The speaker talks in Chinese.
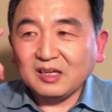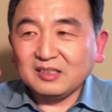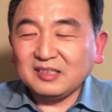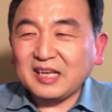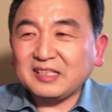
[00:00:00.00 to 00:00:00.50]

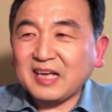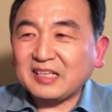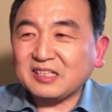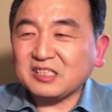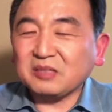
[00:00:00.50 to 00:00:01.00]
内在
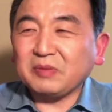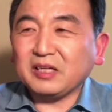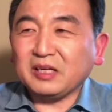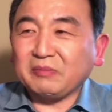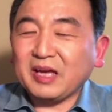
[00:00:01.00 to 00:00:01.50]
的生
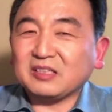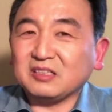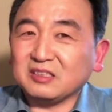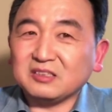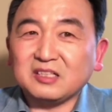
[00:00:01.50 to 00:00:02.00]
命里面可
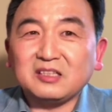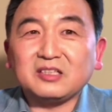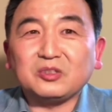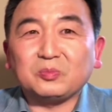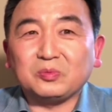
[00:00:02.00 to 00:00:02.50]
能真的
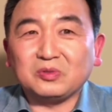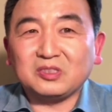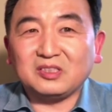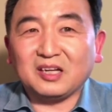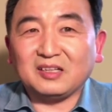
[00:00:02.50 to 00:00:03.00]
就不
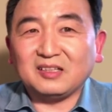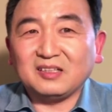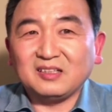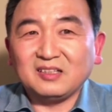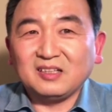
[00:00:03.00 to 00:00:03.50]
是人，
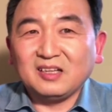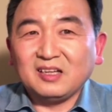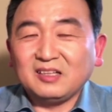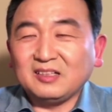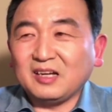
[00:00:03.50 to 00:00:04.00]

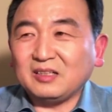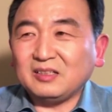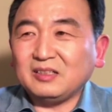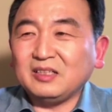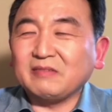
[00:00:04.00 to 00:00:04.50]
那。
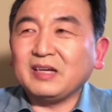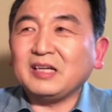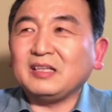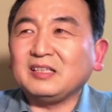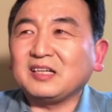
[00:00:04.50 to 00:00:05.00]
因
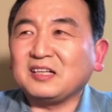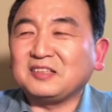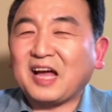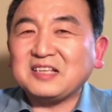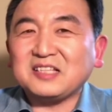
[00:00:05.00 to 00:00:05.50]
为你很
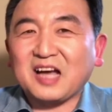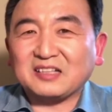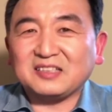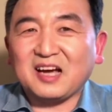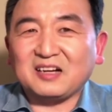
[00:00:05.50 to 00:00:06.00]
难想
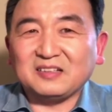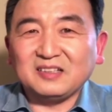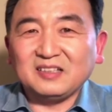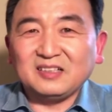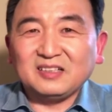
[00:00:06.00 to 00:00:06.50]
象，
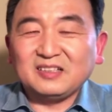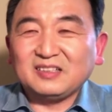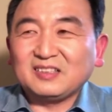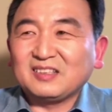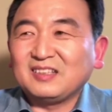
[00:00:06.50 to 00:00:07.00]

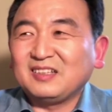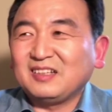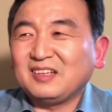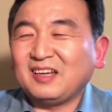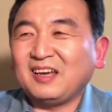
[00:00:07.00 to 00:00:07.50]

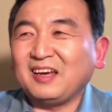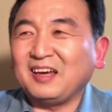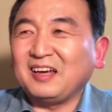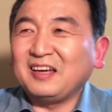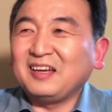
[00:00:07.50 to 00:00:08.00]

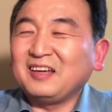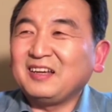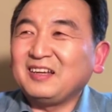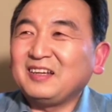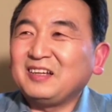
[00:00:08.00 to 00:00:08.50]
哈，
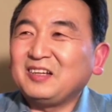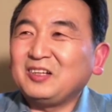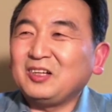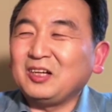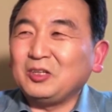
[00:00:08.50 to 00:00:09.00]

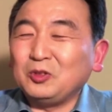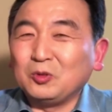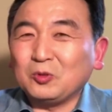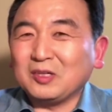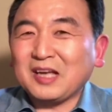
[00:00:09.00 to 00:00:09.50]
呃，
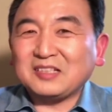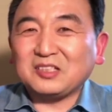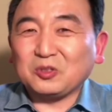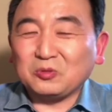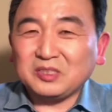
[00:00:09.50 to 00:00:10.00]
如果他
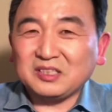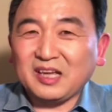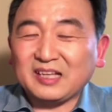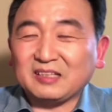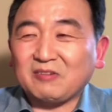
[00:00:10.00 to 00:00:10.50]
是同性
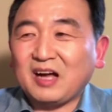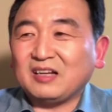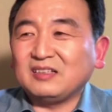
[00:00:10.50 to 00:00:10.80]
恋的话，